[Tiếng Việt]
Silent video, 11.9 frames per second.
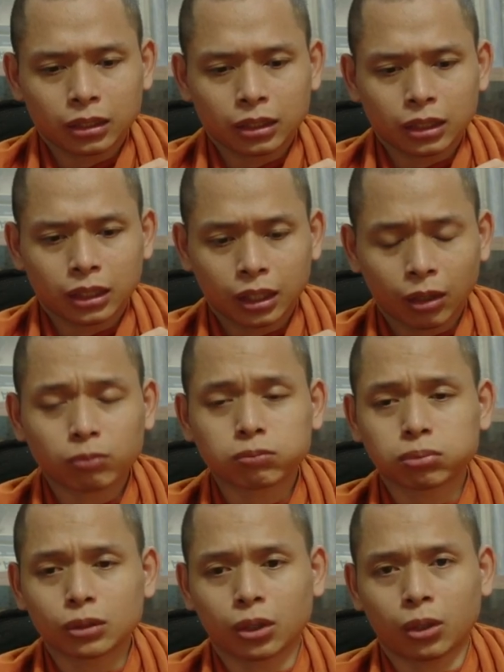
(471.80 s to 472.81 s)
không
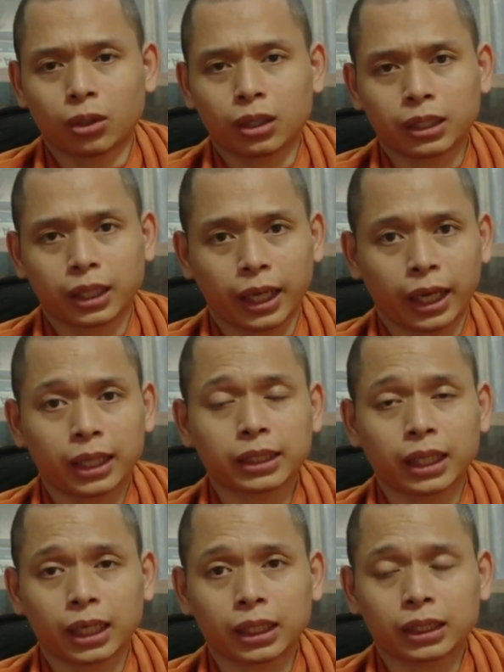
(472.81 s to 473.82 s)
có khả
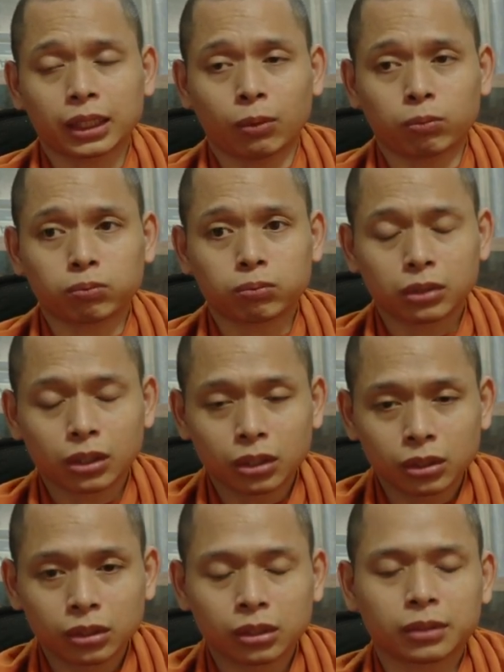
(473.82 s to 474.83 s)
năng đọc
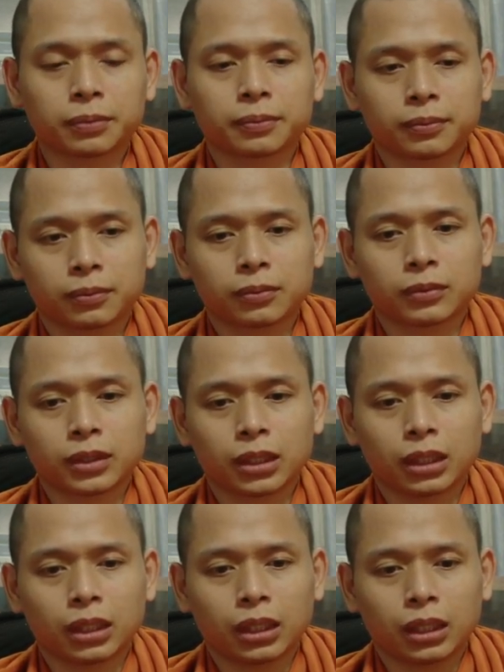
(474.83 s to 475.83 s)
được
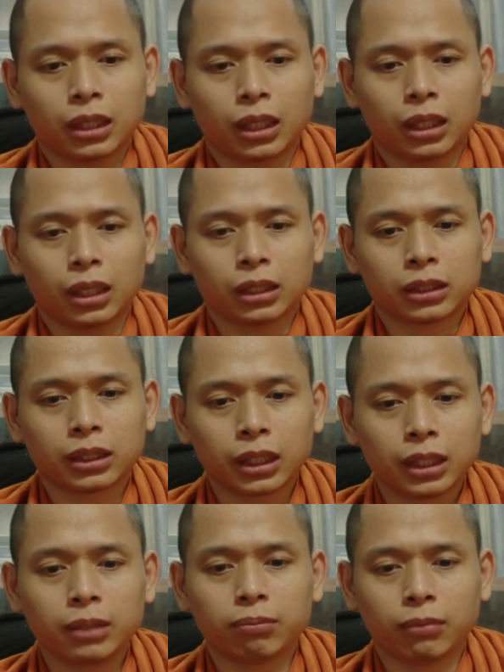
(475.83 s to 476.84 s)
à,
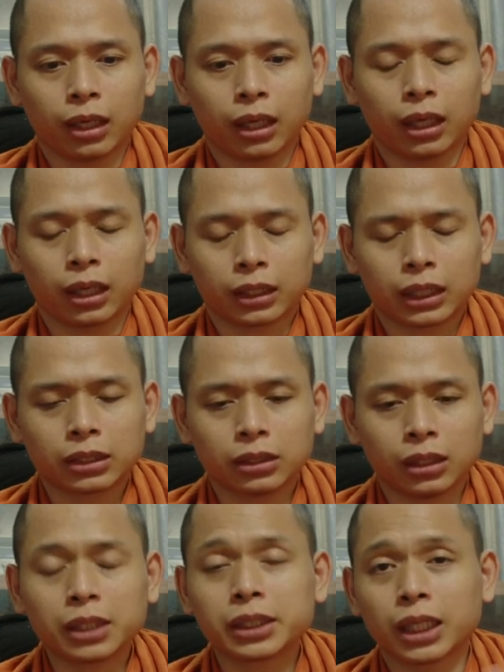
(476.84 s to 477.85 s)
khi mà cái người
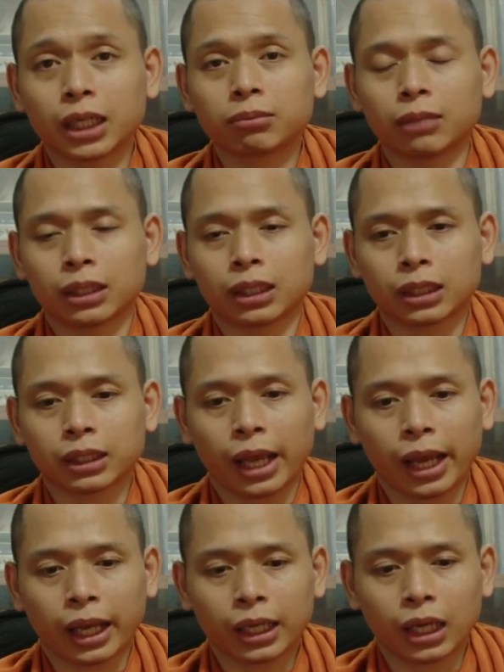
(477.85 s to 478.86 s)
ở trên mình
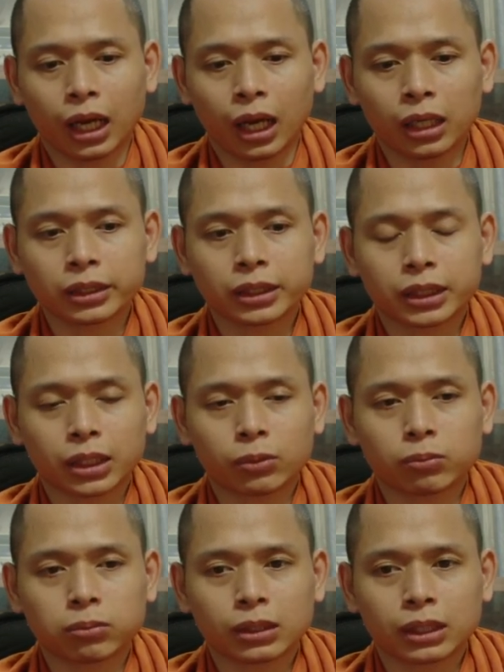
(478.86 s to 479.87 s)
đang ở
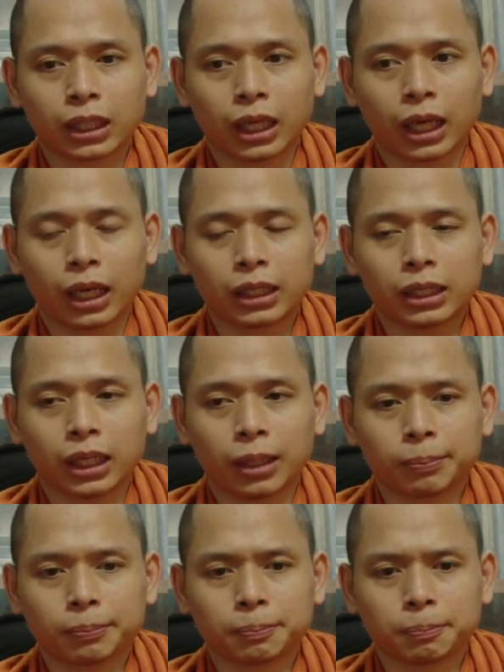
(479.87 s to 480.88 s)
trong cái um,